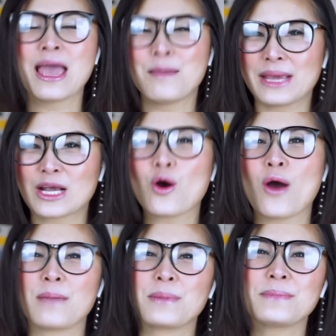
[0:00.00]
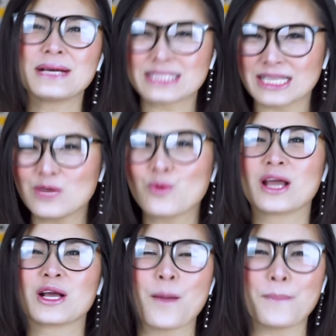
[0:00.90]
เมย์ก็ขอให้เพื่อนๆสนุก
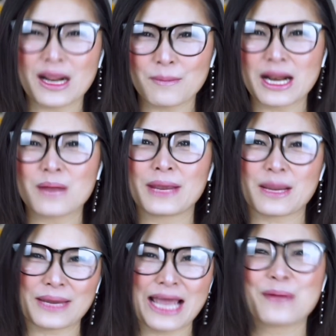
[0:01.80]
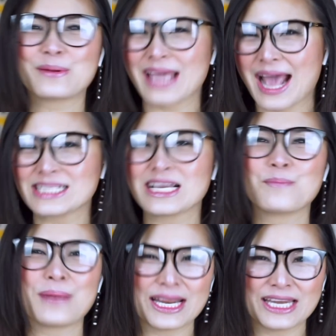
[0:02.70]
แล้วก็เพลิดเพลินไปกับการรีแอคชั่น
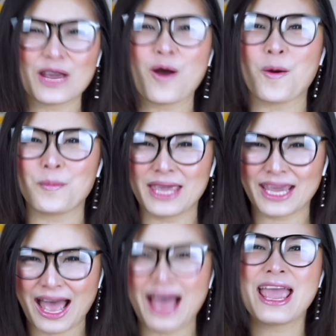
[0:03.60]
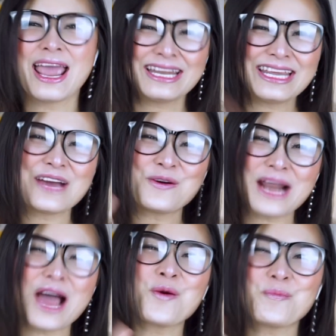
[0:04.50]
เพลงนี้ของเมย์ค่ะเดี๋ยว
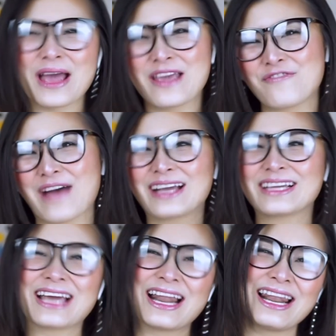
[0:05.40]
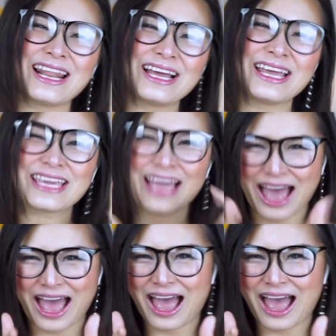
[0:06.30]
เราไปฟังกันเลยค่ะ